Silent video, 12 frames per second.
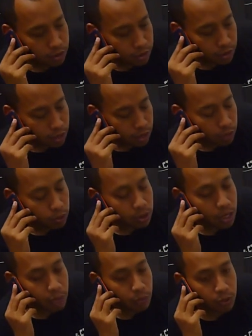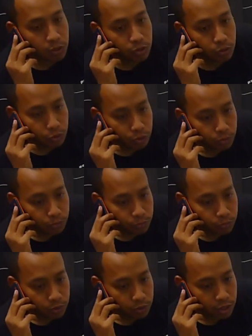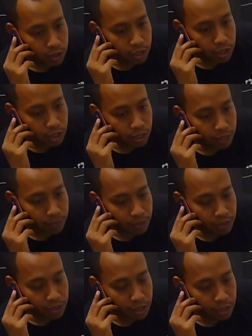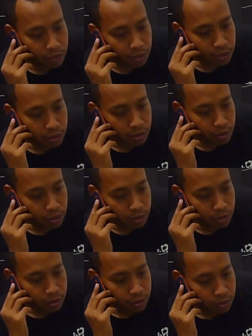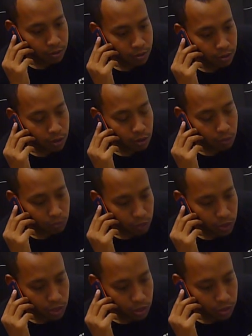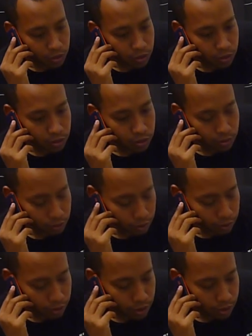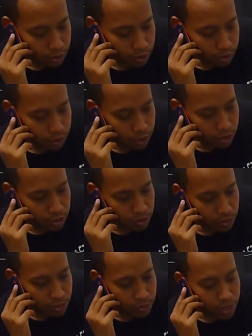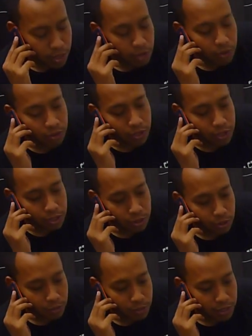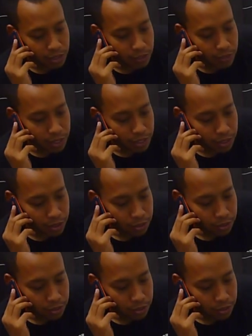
ya udah tak upload di YouTube nanti tak kirim linknya lewat akunmu ya oke oke ya sama-sama oh ya jangan lupa disebarin